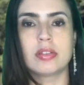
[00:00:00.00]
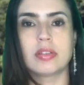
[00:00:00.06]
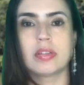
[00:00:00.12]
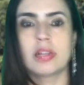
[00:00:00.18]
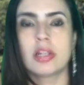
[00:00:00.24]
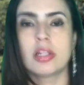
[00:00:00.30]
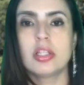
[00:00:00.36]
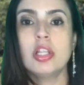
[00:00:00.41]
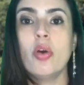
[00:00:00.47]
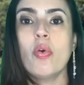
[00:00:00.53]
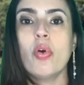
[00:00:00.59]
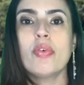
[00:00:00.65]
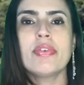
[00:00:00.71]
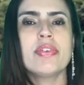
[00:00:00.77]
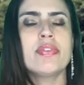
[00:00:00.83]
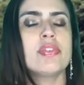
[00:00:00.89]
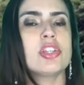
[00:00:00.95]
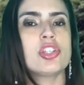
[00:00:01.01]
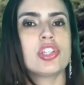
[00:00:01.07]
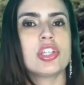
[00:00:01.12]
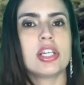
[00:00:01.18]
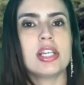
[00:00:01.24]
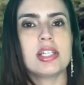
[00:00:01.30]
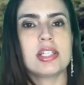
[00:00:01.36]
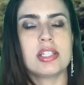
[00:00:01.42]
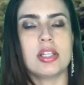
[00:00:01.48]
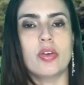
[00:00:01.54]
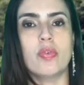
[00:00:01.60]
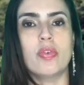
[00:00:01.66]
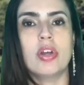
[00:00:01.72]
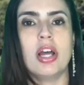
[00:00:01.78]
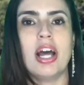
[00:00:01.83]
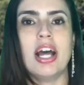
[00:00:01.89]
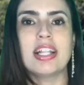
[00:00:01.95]
Não houve investigação,
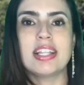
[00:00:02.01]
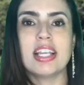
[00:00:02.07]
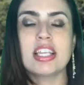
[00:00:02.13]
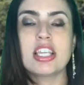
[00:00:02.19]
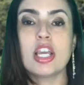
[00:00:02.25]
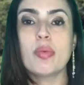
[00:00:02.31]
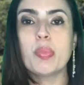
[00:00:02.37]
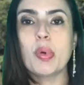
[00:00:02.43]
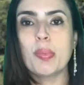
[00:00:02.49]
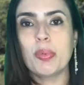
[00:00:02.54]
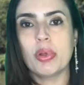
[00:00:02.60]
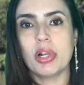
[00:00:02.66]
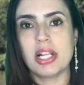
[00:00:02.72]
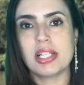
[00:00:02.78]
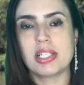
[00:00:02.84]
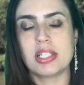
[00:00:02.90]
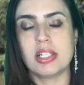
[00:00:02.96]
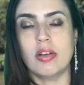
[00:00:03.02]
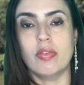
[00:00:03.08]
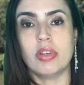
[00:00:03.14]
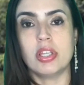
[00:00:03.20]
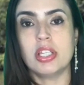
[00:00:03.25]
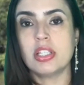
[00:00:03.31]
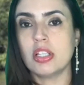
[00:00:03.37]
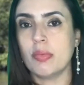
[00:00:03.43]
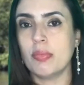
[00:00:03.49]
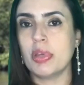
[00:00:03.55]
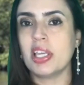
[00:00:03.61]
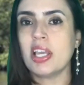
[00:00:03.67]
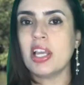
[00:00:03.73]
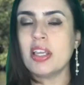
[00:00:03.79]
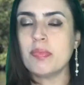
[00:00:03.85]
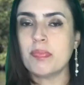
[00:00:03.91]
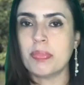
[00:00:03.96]
até que a população e também a
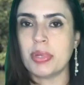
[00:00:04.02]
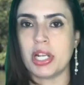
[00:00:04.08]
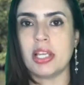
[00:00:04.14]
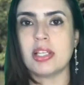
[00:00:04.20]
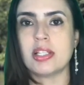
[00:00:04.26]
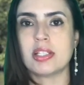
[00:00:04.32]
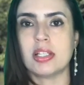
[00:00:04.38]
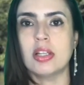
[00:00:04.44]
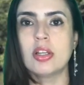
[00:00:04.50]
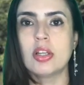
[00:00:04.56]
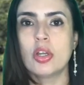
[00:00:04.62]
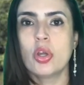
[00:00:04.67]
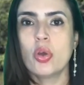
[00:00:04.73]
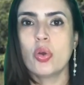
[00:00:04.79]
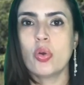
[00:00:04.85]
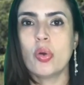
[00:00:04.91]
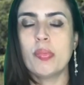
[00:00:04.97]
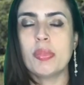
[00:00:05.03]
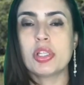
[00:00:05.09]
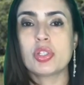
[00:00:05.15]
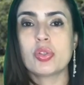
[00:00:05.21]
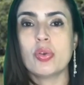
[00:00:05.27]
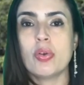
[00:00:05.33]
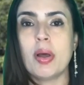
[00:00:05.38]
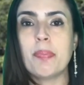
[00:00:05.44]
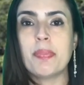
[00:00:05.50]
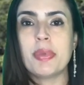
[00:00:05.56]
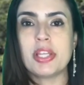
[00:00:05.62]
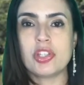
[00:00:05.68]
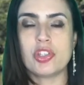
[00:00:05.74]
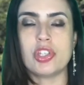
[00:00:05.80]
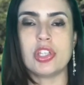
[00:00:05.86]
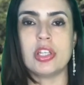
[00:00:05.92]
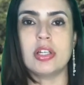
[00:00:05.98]
imprensa começou a
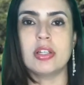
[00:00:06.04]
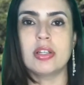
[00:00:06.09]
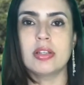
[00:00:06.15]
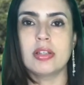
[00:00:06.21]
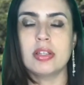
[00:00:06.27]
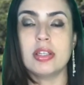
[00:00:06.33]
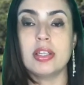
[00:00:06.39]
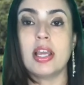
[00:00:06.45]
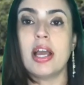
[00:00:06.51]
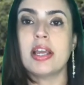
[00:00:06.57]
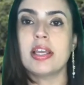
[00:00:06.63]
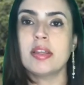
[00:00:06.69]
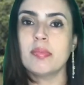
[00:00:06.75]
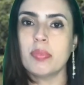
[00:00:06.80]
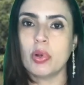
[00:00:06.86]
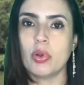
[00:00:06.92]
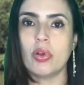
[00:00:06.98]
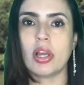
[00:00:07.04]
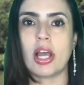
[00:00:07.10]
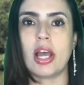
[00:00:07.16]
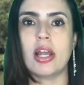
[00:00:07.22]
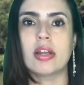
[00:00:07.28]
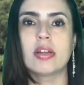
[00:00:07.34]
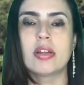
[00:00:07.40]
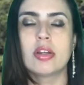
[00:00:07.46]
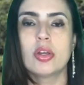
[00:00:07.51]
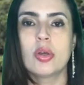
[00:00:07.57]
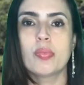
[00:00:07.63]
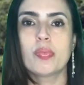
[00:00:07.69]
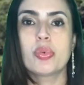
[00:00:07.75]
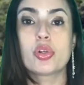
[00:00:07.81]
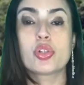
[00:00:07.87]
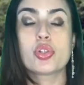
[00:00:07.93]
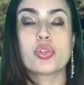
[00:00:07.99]
pedir e a implorar
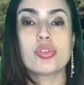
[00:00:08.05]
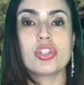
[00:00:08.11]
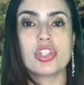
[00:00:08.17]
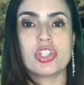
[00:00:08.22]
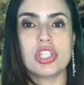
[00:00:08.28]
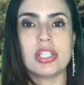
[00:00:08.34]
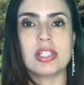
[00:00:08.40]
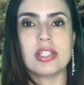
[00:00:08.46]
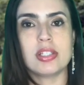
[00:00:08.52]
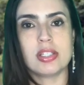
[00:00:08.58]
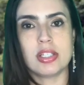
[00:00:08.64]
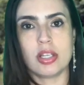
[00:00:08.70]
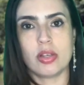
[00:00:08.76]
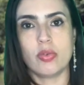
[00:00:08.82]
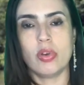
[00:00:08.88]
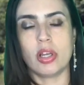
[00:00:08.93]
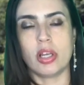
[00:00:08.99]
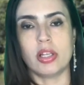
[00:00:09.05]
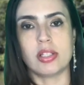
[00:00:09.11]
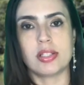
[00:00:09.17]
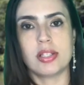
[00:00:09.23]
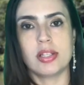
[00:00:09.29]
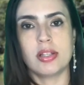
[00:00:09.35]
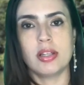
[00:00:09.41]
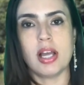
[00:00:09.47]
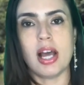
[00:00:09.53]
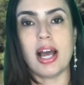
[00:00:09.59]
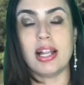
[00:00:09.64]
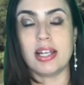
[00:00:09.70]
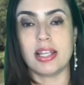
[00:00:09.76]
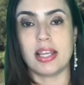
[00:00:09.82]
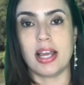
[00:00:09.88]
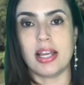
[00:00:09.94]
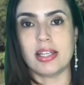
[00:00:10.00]
por justiça e segurança.
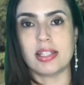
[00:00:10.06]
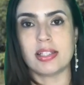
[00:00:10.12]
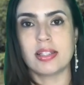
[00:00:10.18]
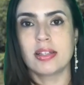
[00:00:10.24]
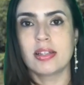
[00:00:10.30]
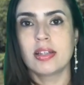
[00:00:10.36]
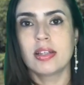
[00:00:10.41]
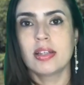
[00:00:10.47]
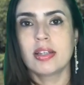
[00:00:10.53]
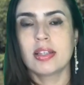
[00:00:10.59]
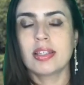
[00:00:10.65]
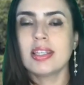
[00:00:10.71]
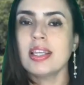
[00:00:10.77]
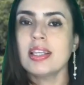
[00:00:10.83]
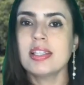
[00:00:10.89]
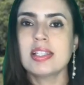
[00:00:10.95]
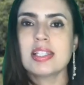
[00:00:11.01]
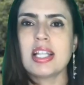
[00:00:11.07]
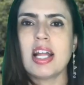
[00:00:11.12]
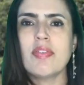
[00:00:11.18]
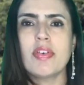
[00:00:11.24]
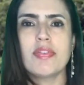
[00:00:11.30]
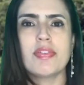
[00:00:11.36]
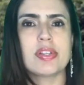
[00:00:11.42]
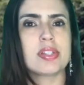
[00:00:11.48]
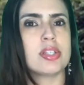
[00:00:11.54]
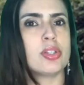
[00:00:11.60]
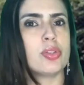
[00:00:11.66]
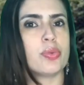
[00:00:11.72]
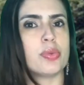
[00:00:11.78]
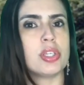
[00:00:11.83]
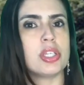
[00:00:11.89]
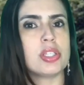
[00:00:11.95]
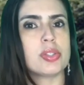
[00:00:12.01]
Aliás, quem estava fazendo
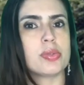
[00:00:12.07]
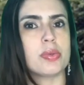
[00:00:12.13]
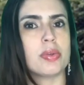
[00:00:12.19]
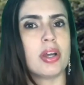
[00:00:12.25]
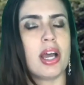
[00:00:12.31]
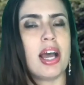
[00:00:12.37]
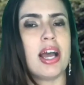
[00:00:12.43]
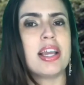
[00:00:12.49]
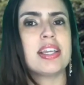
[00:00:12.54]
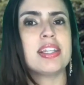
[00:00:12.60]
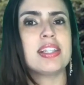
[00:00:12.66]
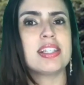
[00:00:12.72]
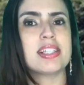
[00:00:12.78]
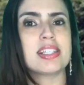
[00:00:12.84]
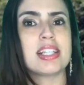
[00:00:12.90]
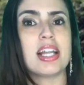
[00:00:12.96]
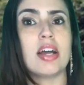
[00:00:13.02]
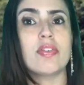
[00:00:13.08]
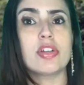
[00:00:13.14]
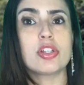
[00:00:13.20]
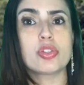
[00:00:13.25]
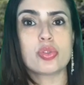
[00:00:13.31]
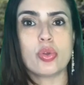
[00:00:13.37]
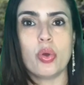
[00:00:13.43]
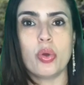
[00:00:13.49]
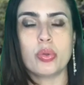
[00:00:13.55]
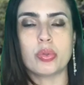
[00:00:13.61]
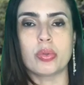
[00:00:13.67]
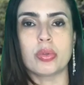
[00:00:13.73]
isso ainda estava solto